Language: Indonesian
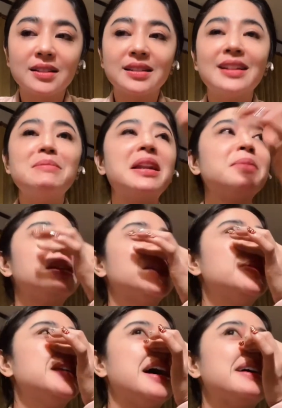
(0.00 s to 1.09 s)

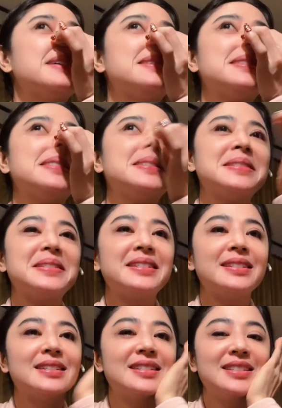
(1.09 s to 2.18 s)
Awalnya, ia sama sekali
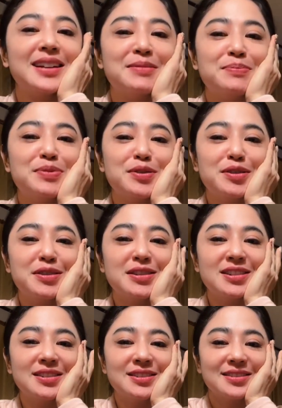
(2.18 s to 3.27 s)
tidak mengetahui isu ini.